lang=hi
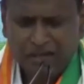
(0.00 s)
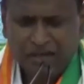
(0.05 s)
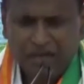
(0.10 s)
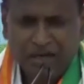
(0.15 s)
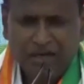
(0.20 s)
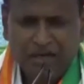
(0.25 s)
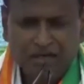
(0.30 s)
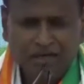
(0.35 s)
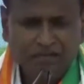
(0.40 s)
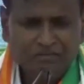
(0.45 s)

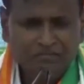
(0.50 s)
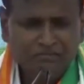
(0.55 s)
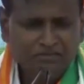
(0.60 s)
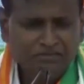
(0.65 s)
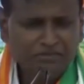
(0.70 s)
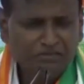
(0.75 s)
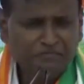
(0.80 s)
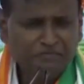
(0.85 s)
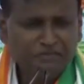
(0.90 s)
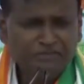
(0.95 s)
अगर
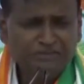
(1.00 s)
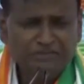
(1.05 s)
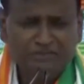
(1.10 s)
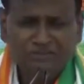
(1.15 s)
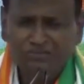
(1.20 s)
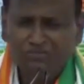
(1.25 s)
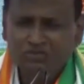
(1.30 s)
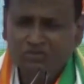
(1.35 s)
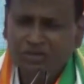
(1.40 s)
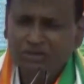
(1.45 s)
बीजेपी टिकट
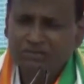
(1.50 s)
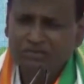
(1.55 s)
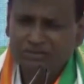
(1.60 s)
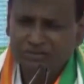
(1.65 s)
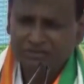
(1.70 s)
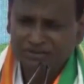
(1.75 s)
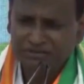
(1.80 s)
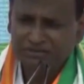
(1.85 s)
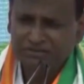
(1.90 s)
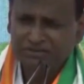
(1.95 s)
वहां से
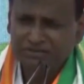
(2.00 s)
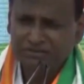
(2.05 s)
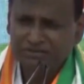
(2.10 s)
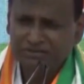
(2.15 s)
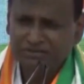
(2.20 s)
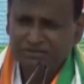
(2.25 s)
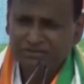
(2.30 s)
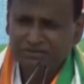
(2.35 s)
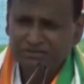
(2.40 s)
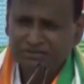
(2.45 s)
देती
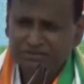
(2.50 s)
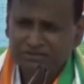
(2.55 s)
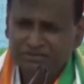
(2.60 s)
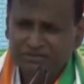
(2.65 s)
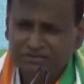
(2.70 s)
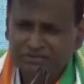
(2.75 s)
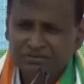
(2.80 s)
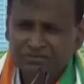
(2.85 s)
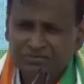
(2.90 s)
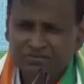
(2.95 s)

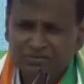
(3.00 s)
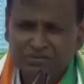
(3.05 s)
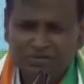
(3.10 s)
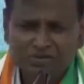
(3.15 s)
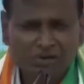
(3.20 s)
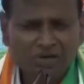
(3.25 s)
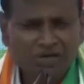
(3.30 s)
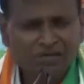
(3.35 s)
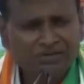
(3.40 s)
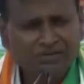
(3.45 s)
तो मैं
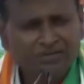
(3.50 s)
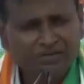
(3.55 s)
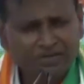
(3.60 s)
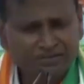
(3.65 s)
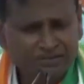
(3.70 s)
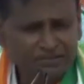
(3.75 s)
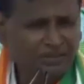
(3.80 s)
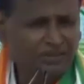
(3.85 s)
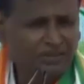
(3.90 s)
वहां से लड़ता